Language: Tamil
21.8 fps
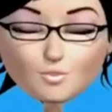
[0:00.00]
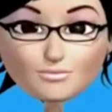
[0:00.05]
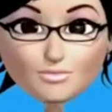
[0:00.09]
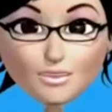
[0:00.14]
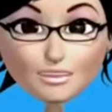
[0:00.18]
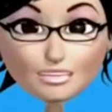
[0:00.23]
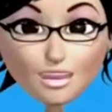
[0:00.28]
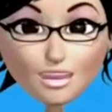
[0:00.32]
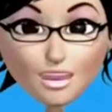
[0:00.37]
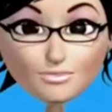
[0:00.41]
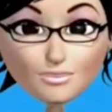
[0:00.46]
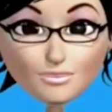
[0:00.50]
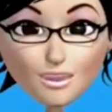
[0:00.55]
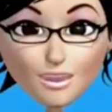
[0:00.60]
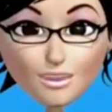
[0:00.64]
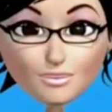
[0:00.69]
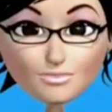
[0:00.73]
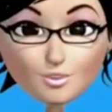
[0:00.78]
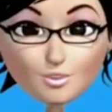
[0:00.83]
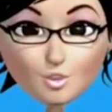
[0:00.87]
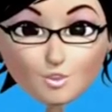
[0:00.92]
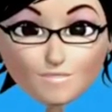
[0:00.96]
ஹாய்
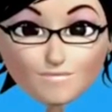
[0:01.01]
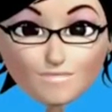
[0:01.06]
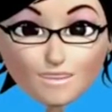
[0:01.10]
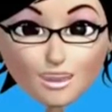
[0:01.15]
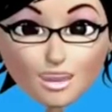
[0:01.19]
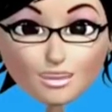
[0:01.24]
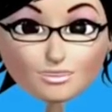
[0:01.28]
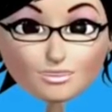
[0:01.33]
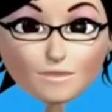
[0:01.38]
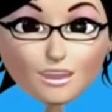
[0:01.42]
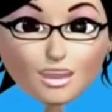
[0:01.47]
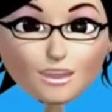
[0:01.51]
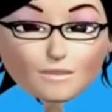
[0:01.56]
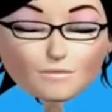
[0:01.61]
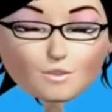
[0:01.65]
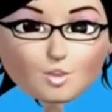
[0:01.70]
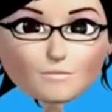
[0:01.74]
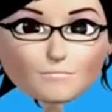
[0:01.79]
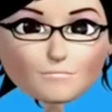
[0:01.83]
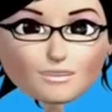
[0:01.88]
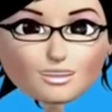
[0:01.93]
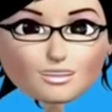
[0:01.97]
ஃப்ரெண்ட்ஸ் நம்ம எனக்கு
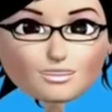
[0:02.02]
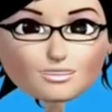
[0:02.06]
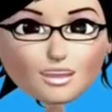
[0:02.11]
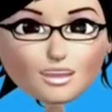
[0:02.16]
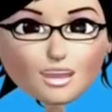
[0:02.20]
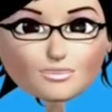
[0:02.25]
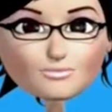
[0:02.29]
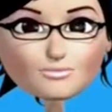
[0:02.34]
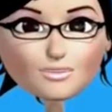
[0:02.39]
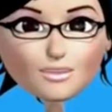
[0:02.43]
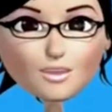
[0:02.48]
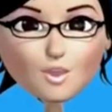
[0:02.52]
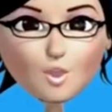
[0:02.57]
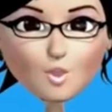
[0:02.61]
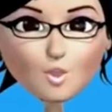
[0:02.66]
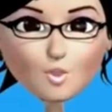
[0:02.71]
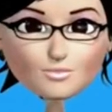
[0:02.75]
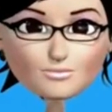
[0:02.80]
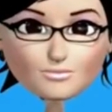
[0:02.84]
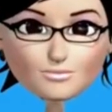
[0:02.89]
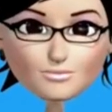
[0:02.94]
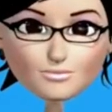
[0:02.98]
சின்ன சின்ன ஸ்டோரிஸ்
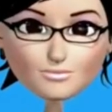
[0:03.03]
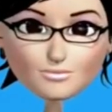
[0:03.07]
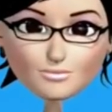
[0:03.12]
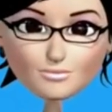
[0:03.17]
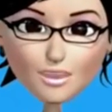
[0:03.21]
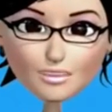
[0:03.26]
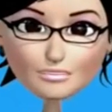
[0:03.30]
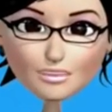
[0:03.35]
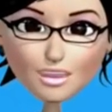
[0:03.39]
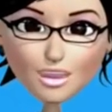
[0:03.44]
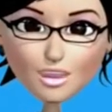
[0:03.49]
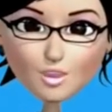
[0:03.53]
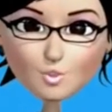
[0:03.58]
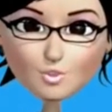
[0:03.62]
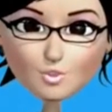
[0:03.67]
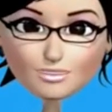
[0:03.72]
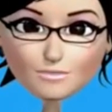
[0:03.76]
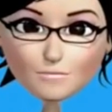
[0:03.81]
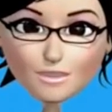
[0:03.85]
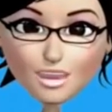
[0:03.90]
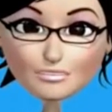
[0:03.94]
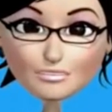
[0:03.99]
பைபிள்லேருந்து பார்க்க
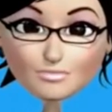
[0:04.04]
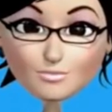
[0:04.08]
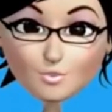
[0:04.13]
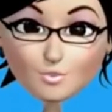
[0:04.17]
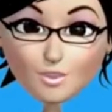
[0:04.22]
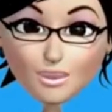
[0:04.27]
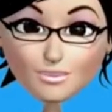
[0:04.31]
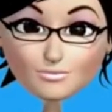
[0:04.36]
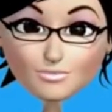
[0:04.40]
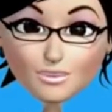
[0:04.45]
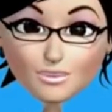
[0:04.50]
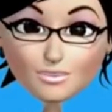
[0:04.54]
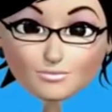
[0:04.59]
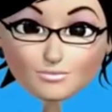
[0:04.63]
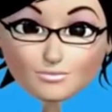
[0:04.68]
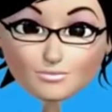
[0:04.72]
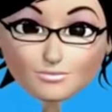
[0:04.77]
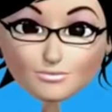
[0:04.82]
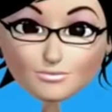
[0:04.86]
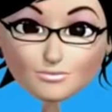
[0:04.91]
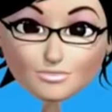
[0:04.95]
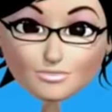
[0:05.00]
போகிறோம் நம்ம
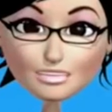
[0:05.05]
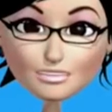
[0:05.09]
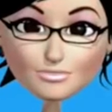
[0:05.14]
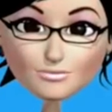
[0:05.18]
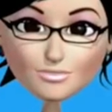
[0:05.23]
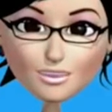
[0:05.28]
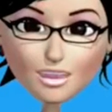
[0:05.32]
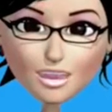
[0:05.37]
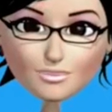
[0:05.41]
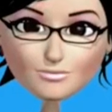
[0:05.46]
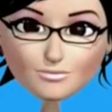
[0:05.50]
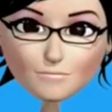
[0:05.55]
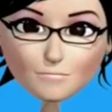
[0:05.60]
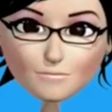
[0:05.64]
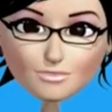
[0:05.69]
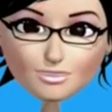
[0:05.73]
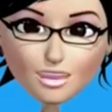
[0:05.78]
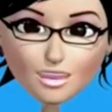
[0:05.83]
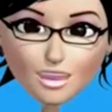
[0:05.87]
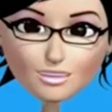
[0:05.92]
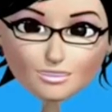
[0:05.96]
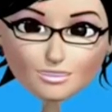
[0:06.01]
இப்போது ஸ்டோரிக்குள்ளே
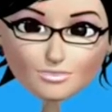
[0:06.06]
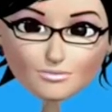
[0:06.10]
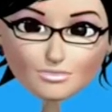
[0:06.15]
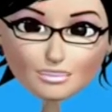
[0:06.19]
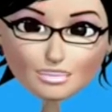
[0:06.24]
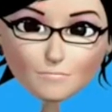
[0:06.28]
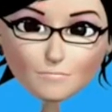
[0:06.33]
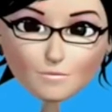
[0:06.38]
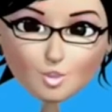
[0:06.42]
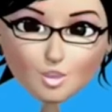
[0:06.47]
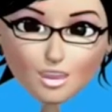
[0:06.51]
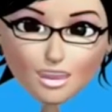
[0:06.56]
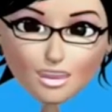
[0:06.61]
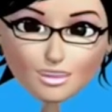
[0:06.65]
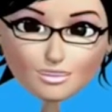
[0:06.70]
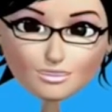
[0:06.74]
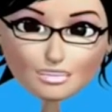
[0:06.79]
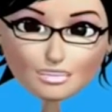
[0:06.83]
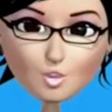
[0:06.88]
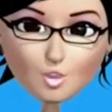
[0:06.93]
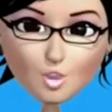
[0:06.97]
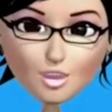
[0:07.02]
போகலாமா
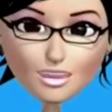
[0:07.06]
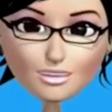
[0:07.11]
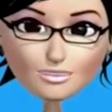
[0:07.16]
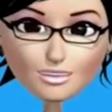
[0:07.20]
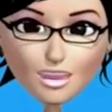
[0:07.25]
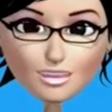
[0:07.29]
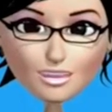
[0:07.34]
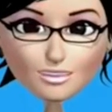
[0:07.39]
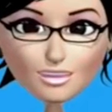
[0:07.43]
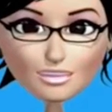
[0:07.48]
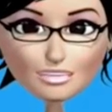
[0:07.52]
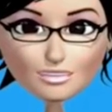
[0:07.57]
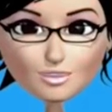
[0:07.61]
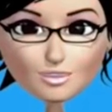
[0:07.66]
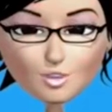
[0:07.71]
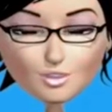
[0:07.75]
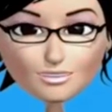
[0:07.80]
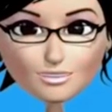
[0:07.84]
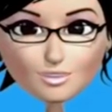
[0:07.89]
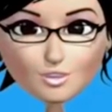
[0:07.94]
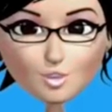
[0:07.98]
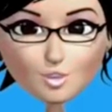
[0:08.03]
ஃபர்ஸ்ட் நம்ம இன்றைக்கி
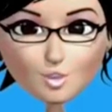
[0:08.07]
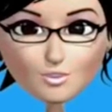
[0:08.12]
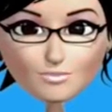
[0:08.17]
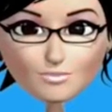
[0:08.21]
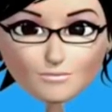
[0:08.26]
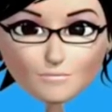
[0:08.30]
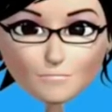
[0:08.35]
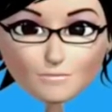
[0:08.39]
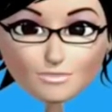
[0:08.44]
பார்க்க போகிறது